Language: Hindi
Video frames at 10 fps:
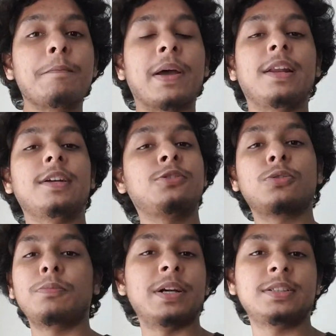पहले
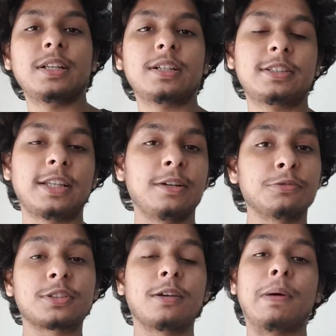जो मेडजिलर्स थे
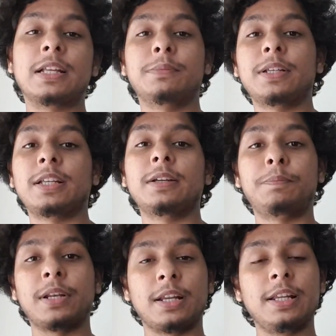उसके बाद मैंने
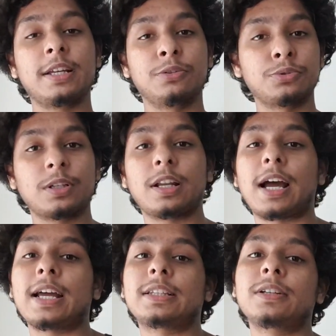पिरेली के दूसरे
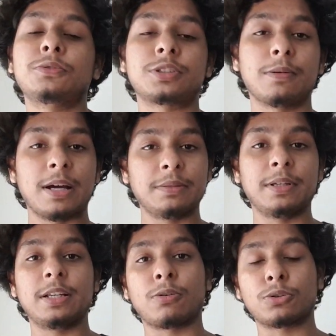लगाए थे उसके
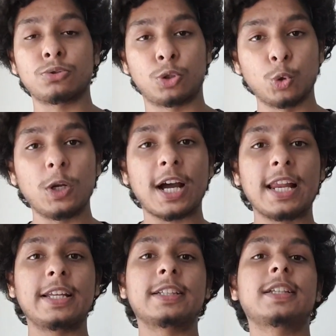बाद मैंने रोसो टू
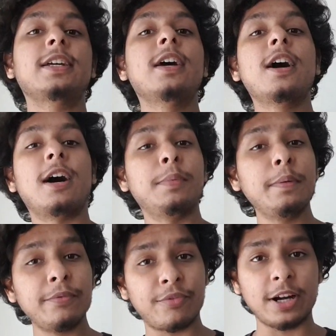लगा लिए थे
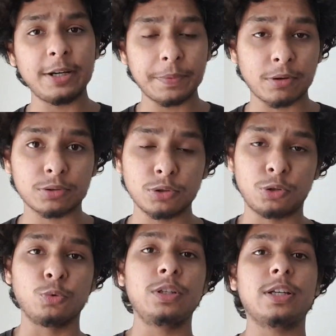अभी भी फ्रंट पे रोसो
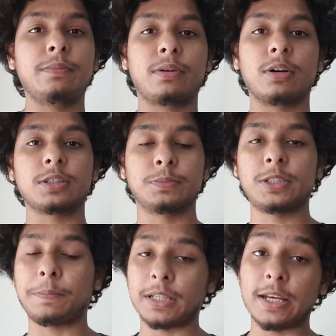टू ही है बिकॉज
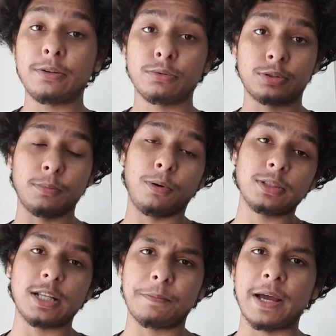मुझे पता नहीं कि उससे
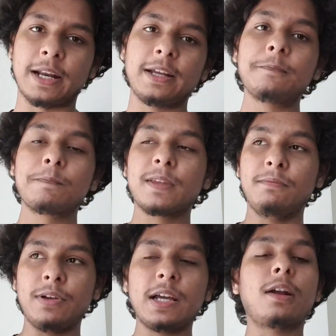बहुत ज़्यादा प्यार है
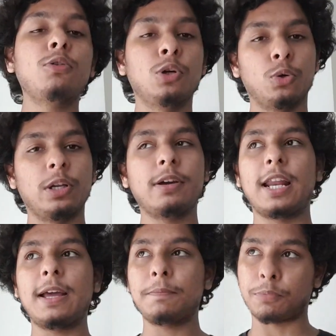वेयर आउट होने
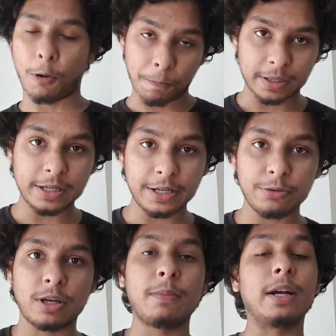वाला है प्रॉपरली
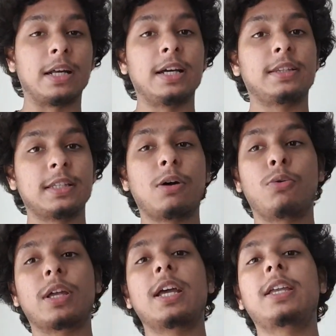नहीं हो गया बट हाँ इतना
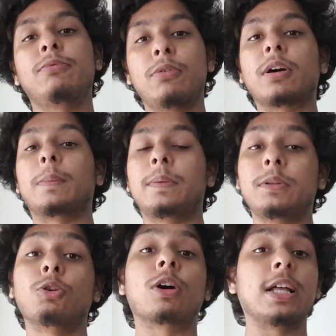हो गया है कि वो कभी
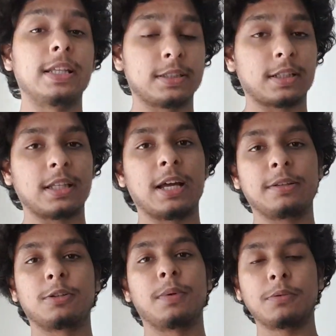भी धोखा दे सकता
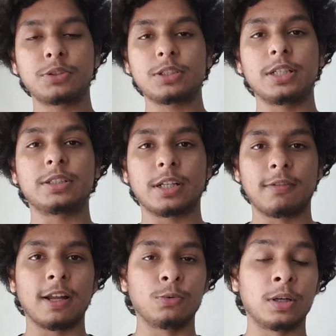है तो मैं उससे चेंज
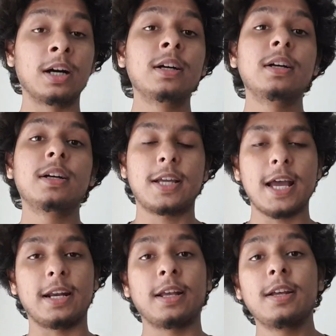करवा लूंगा
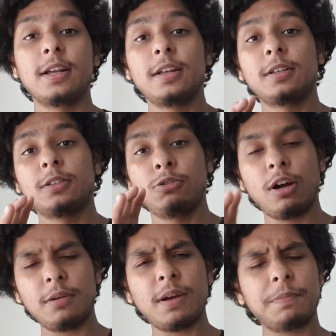खैर
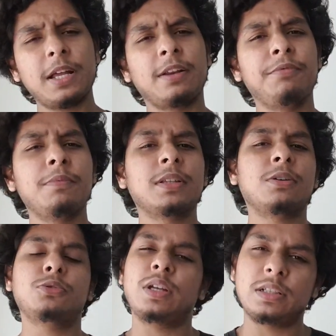तो अगर मैं अपना रिव्यू
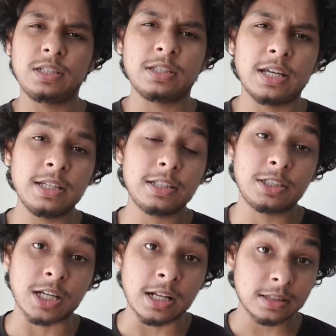बताऊँ तो एक चीज़ है ये
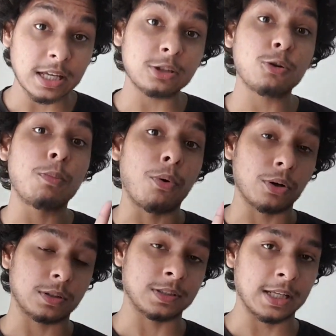चलता तो
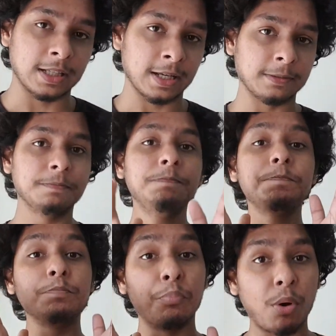बहुत ज़्यादा है
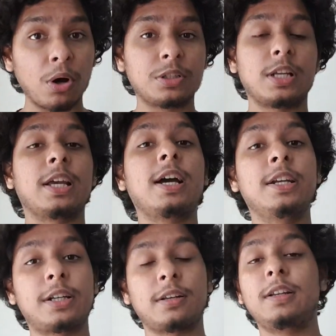बहुत चलेगा
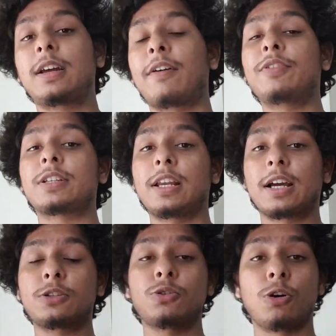लिटरली काफ़ी
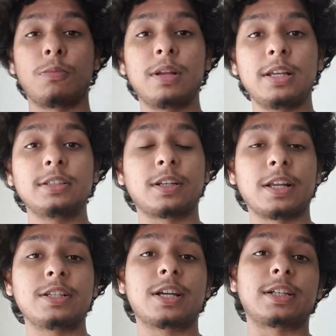चलेगा जो नॉर्मल इस
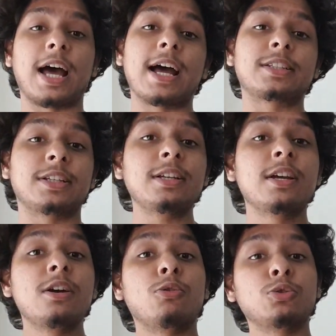रेंज के टायर्स
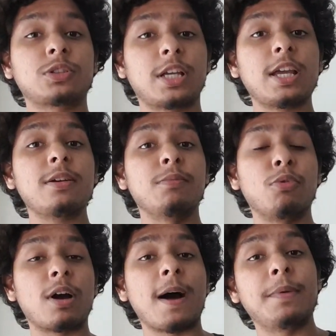हैं उसके
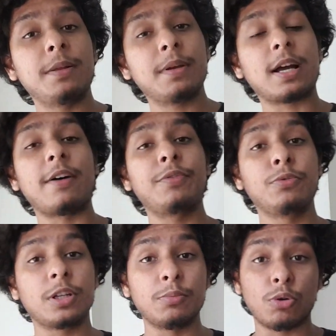मुकाबले में
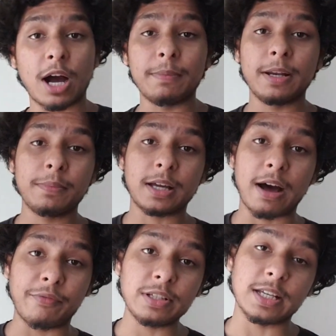काफ़ी उनके मुकाबले में
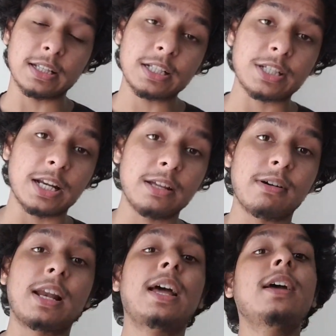काफ़ी ज़्यादा चलने
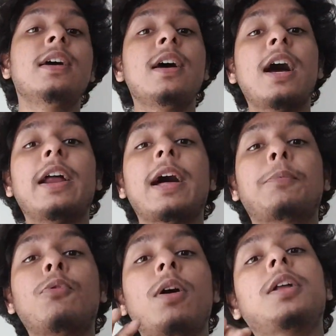वाला है एंड
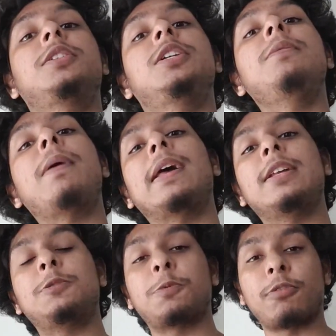आपको अच्छी
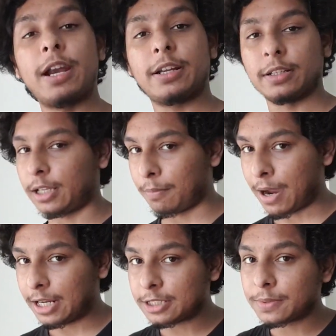माइलेज प्रोवाइड कर देगा
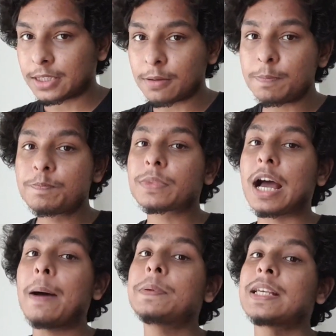माइलेज मतलब
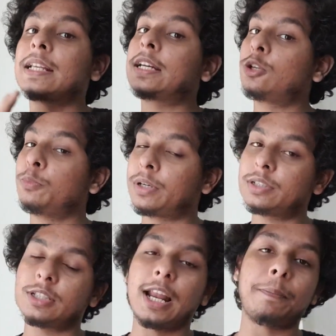आप ज़्यादा
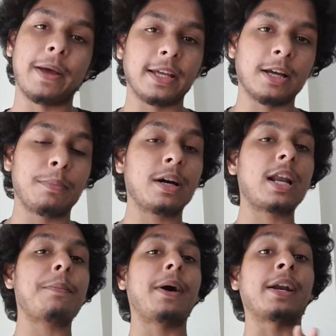किलोमीटर चला पाएंगे अब
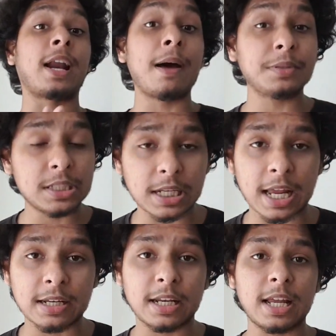अगर आप आराम से
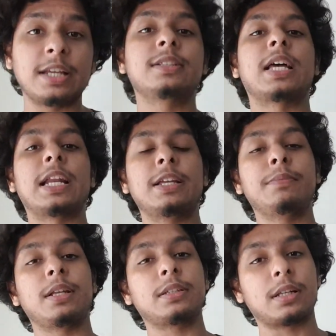चलाने वाले इंसान
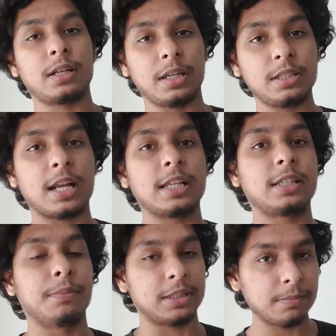है मेरे तरह नहीं
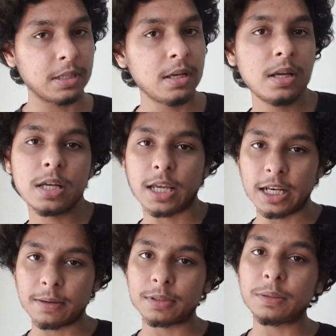चलाते मतलब
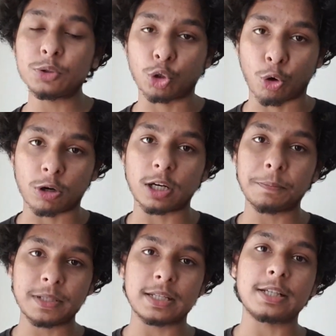कहने का मतलब
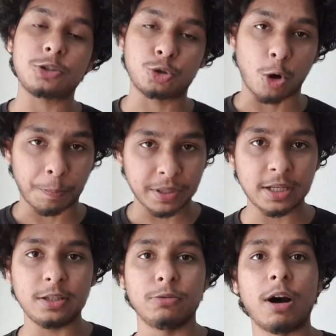थ्रोटल पे ज़्यादा
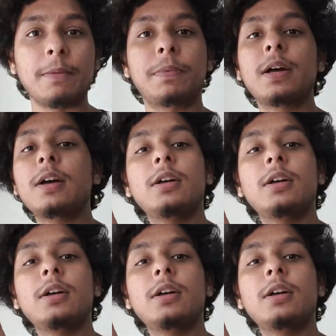चौपी नहीं हो आप